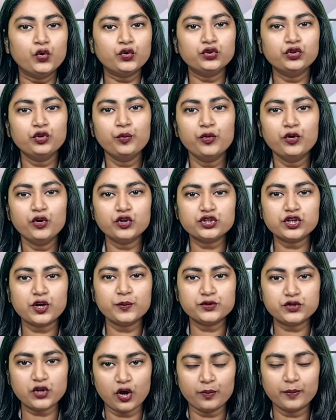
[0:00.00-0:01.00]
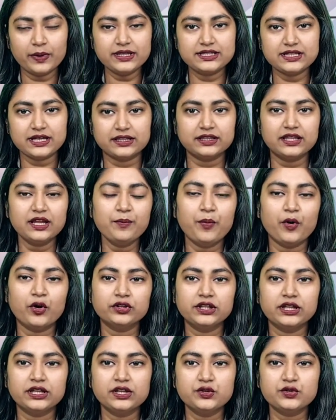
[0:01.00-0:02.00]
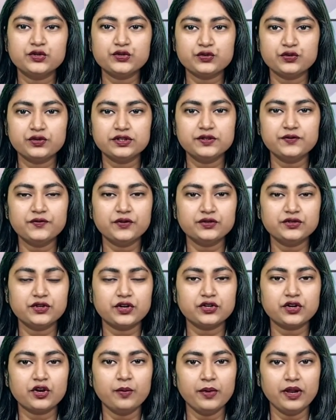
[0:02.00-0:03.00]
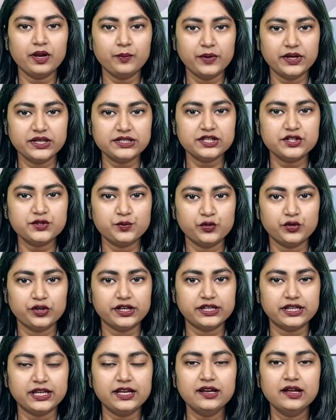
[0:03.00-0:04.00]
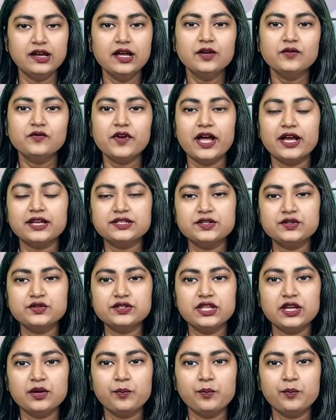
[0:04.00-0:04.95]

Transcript: গুরুত্বপূর্ণ সব সংবাদ জানতে পদ্মা নিউজ টোয়েন্টি ফোর ডট কমের বিশেষ বুলেটিন ফ্ল্যাশ নিউজ